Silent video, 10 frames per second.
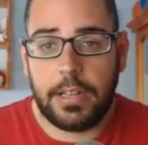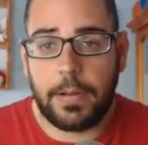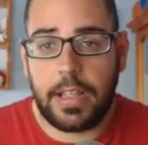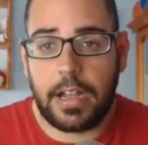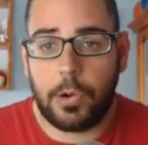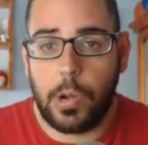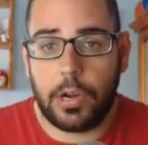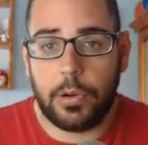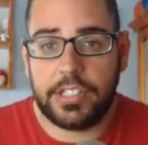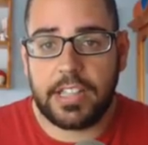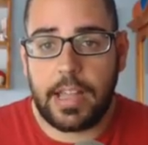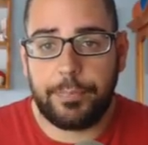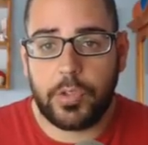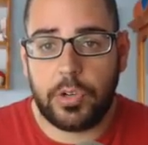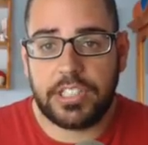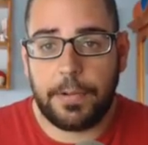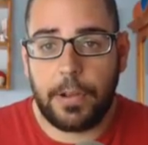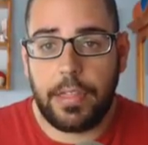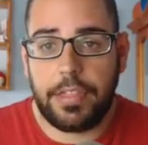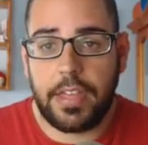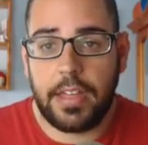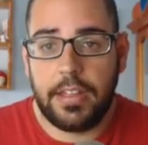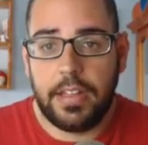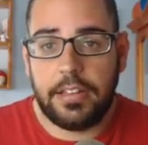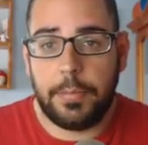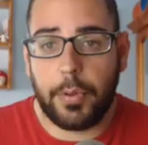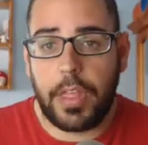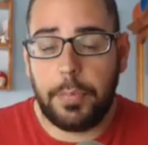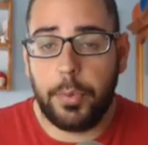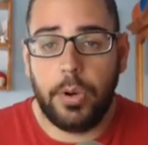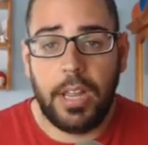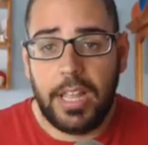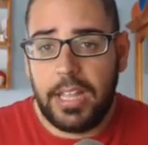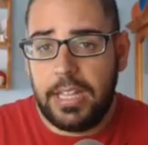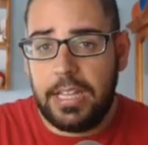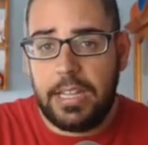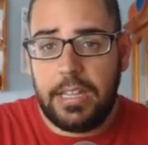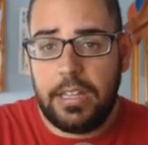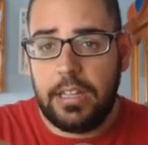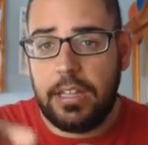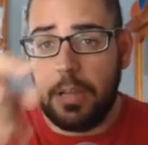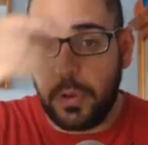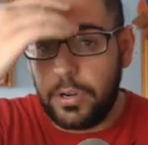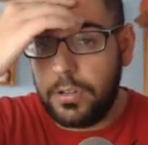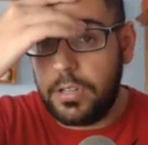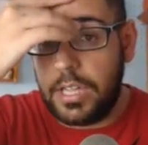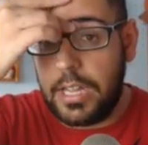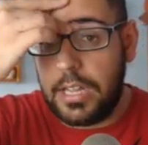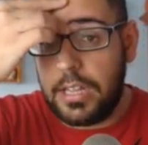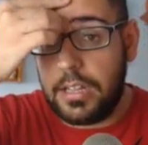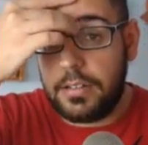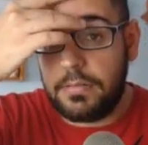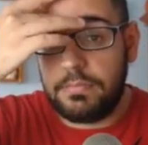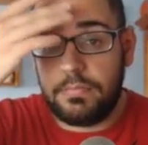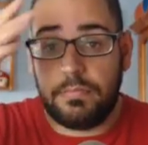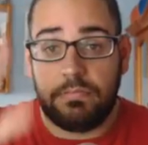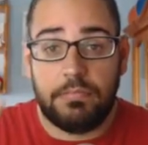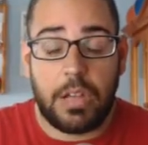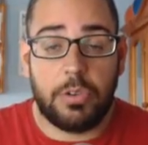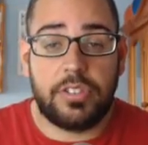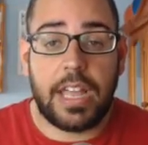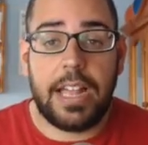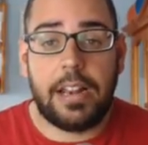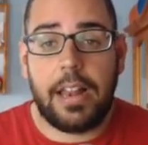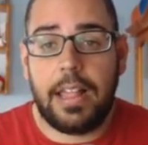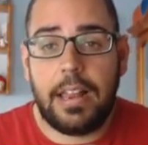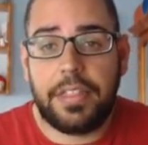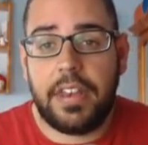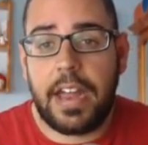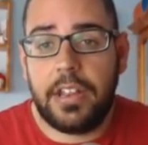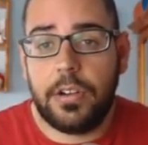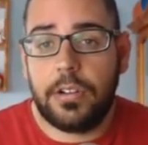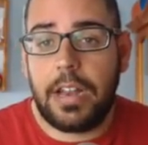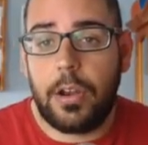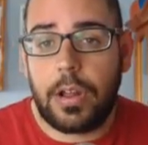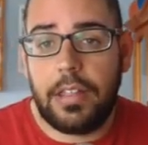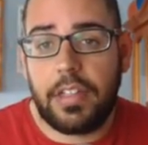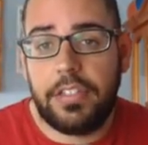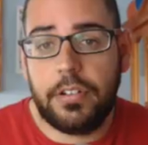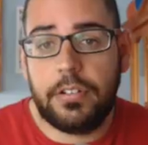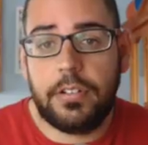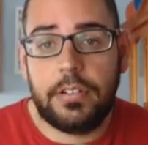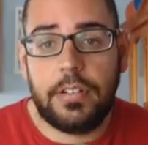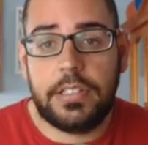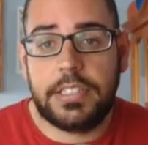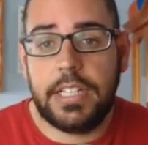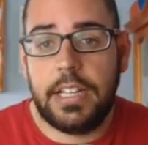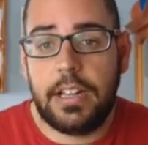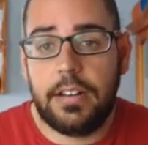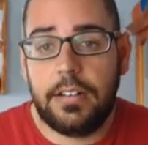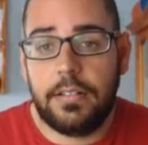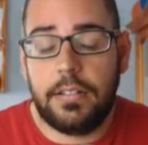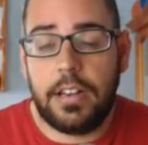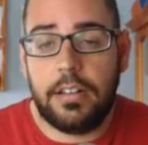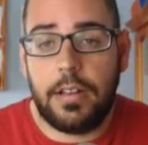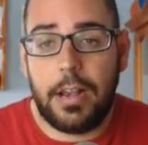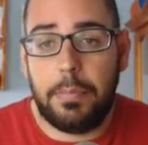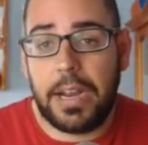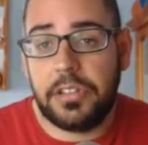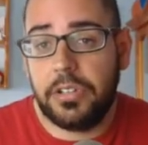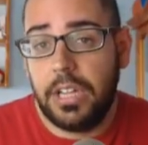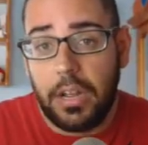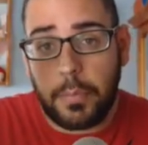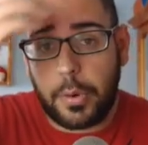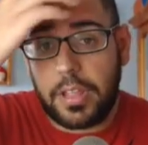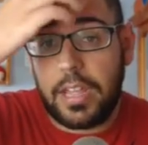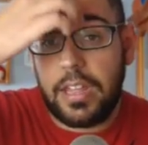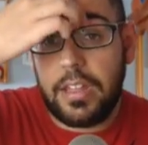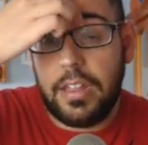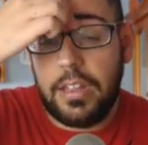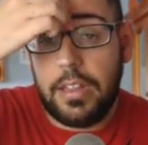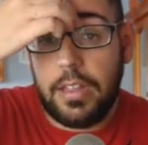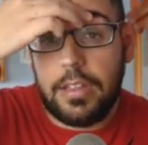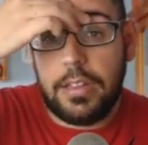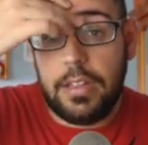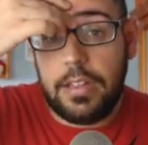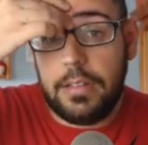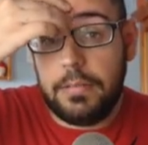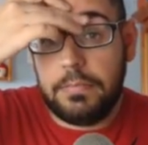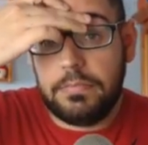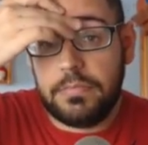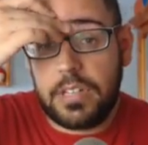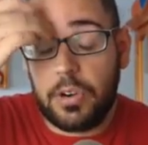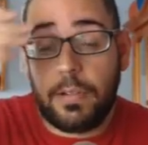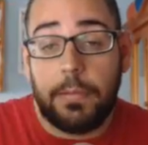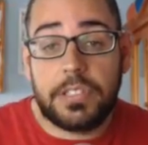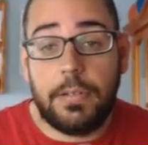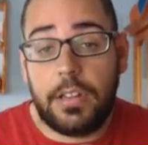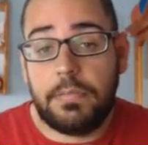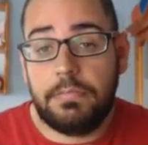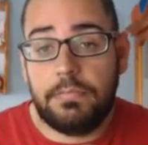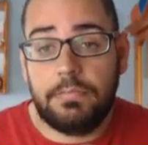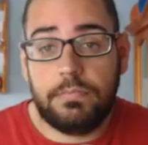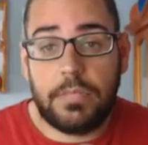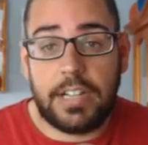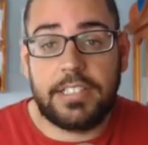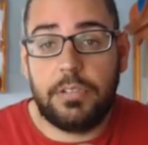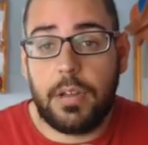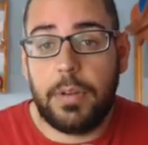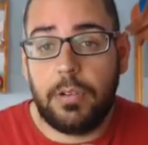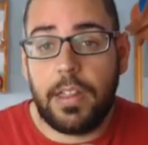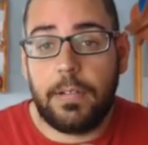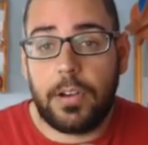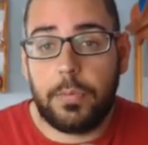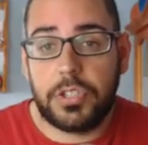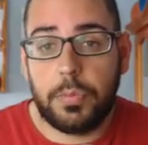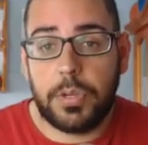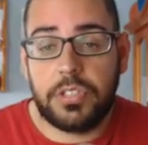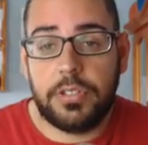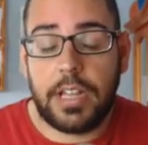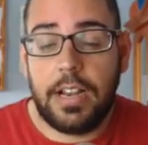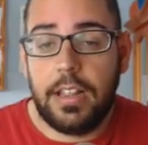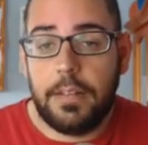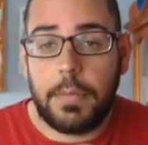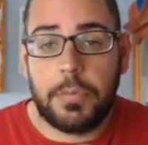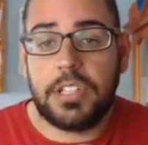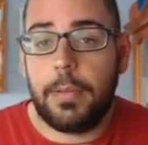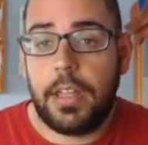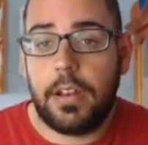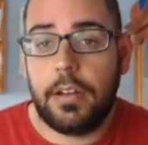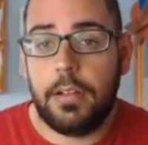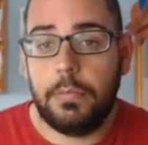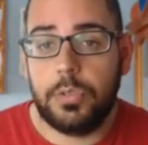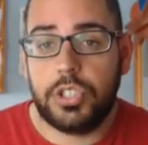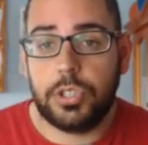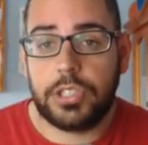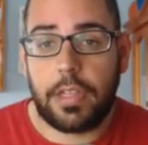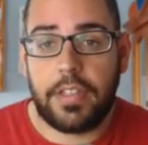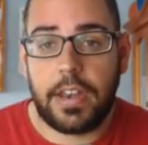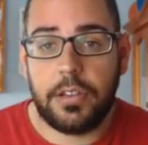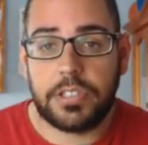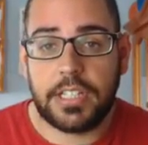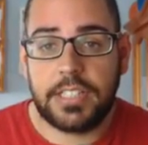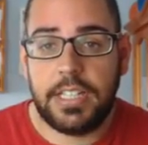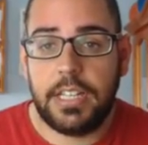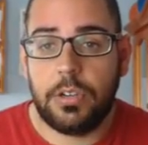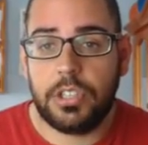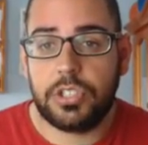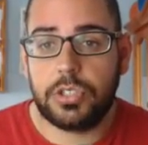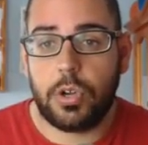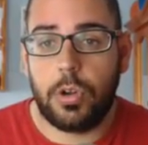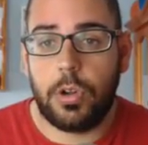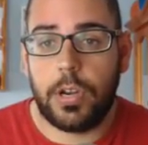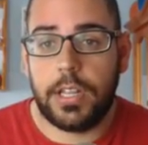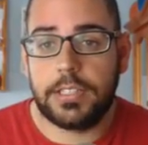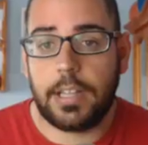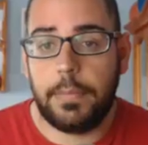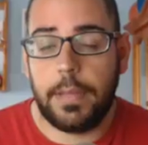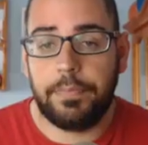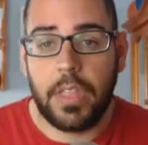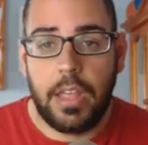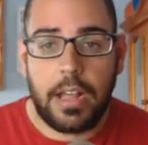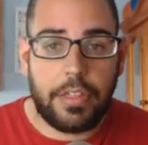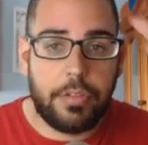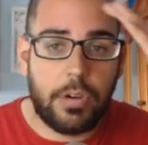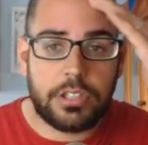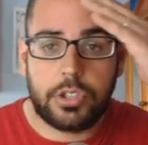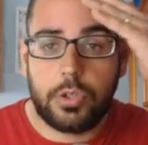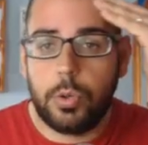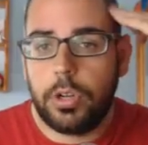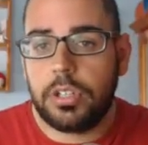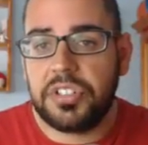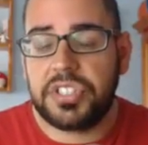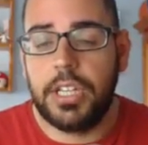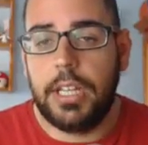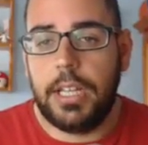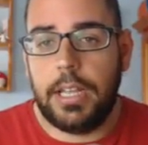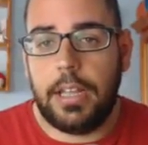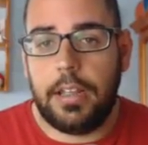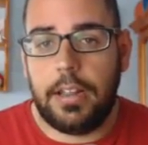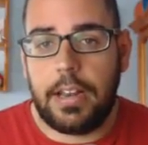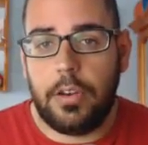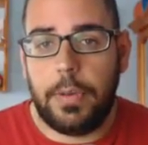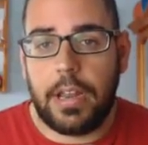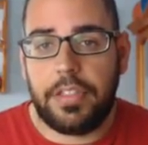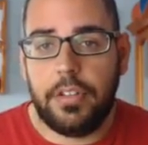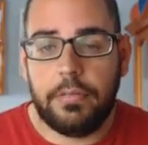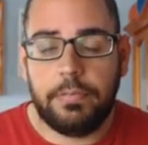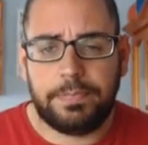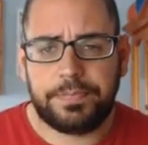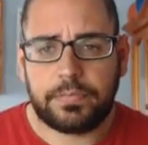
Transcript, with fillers: que vayan a jugar con esa, con esa violencia tipo Deadpool. Y, bueno, eh, me gusta el, escenario, la localización en sí, el, el, plató, porque eh, creo que vamos a ver al ser una película de bajo presupuesto y tal, vamos a ver eh, muchos escenarios así, con esos colores también azules oscuros, la iluminación